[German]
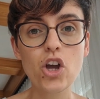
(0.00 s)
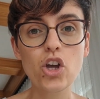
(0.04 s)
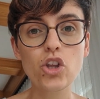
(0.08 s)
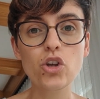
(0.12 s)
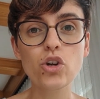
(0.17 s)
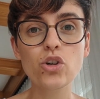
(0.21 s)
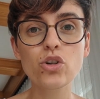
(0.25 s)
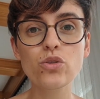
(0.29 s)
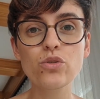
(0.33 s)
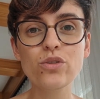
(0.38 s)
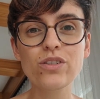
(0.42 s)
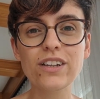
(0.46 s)

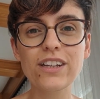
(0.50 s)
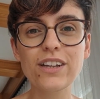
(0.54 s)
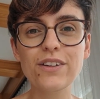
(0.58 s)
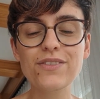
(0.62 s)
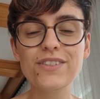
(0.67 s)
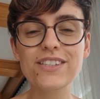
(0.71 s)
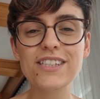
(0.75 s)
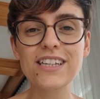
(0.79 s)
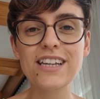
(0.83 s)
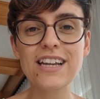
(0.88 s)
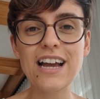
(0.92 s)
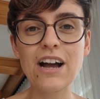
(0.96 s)
Doch nun
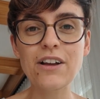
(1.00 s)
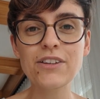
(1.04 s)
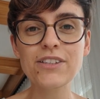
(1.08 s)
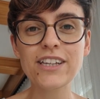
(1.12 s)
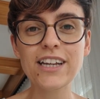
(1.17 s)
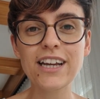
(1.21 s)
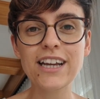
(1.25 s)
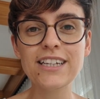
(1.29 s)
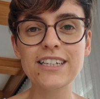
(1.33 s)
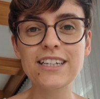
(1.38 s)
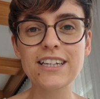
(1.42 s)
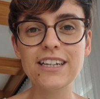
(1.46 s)
trifft sie
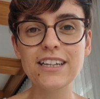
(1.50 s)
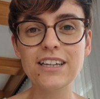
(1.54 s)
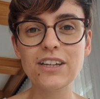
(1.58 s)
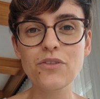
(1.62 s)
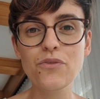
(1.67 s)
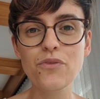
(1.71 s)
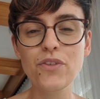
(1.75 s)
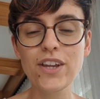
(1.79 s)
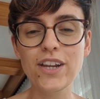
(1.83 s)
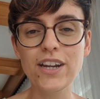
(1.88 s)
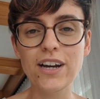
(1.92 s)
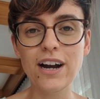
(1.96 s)
ausgerechnet
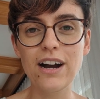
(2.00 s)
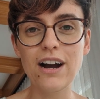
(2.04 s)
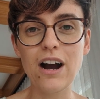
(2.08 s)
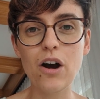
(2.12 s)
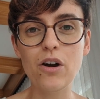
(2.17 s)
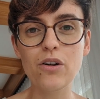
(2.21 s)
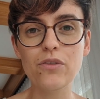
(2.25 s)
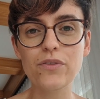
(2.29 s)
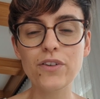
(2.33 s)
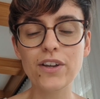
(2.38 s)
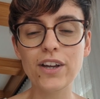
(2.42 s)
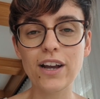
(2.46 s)
ihn wieder
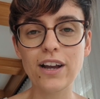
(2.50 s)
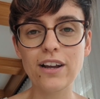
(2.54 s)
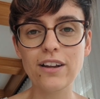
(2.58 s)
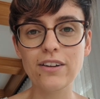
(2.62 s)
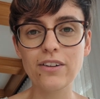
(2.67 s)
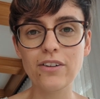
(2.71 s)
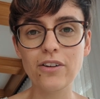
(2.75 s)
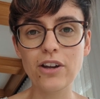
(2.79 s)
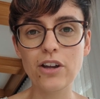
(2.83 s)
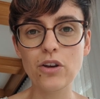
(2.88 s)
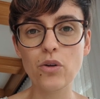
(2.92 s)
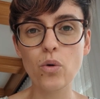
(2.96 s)
auf ihrer
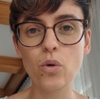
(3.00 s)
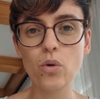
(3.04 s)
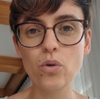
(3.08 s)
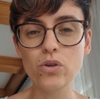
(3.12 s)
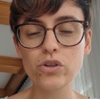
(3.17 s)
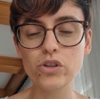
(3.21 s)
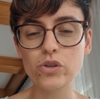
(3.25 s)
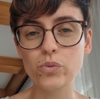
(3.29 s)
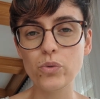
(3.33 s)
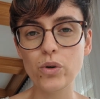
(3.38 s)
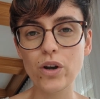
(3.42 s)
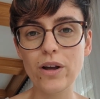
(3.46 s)
neuen
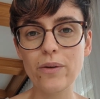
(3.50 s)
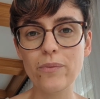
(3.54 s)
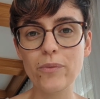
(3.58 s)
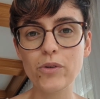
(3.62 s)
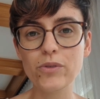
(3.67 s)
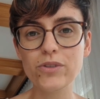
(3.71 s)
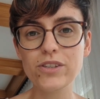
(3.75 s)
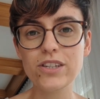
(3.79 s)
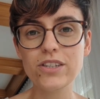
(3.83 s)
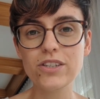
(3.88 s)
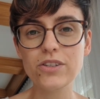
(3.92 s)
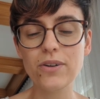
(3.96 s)
Hochschule
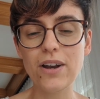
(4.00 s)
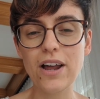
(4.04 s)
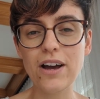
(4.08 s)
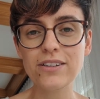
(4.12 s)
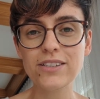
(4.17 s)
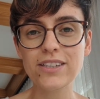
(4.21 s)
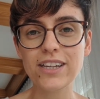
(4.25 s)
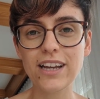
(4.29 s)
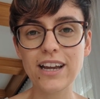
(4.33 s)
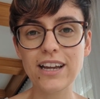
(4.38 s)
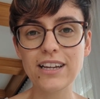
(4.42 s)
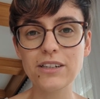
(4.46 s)
und sie soll
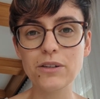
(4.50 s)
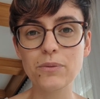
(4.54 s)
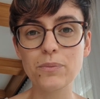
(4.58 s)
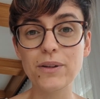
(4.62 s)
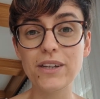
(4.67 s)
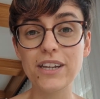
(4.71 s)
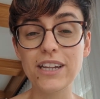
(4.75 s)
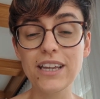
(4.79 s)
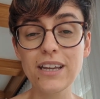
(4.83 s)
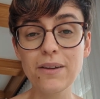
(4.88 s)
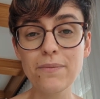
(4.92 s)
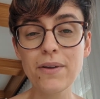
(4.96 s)
ausgerechnet
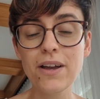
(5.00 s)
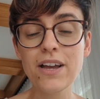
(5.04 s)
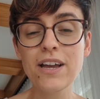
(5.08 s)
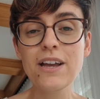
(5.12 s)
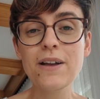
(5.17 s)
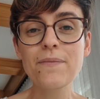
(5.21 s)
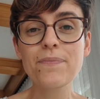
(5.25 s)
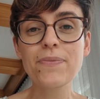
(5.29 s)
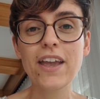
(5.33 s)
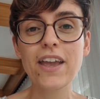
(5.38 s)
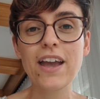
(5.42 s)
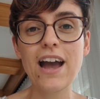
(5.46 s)
mit ihm
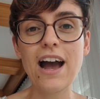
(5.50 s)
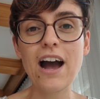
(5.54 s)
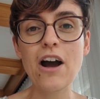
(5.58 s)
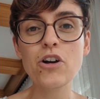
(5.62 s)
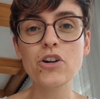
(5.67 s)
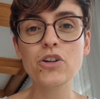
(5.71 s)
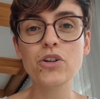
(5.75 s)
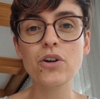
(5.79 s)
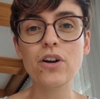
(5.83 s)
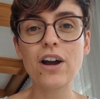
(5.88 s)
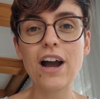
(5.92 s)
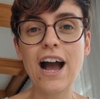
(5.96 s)

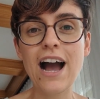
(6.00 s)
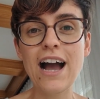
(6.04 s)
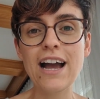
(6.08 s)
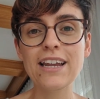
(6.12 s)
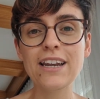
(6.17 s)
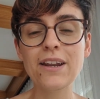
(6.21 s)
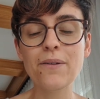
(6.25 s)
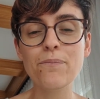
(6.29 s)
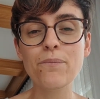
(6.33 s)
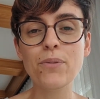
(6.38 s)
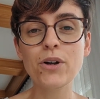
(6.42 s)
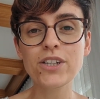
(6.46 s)
auch noch
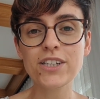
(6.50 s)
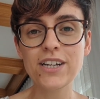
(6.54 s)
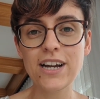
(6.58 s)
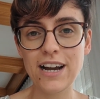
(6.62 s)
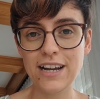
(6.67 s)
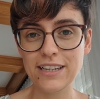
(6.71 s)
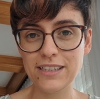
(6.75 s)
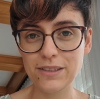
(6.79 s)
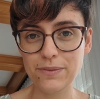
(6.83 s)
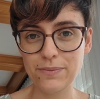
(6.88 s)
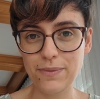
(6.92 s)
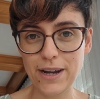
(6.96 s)
einen
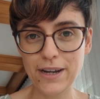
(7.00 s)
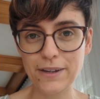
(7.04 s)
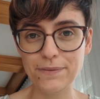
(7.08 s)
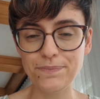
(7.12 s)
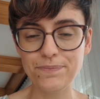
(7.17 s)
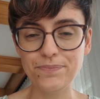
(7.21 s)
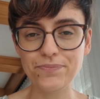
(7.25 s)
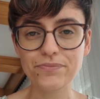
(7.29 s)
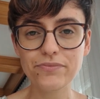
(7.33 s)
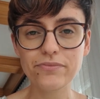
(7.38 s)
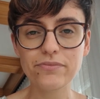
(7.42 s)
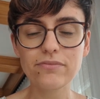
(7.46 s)
Podcast
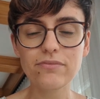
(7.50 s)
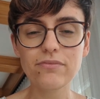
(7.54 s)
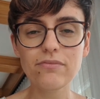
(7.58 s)
machen.